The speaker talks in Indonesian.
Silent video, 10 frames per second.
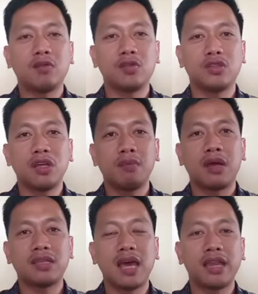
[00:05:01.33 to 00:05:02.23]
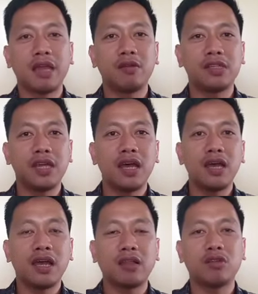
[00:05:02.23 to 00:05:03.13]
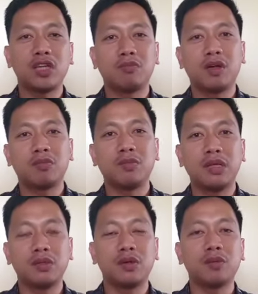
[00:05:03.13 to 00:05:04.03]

khususnya bank syariah Indonesia kantor cabang membantu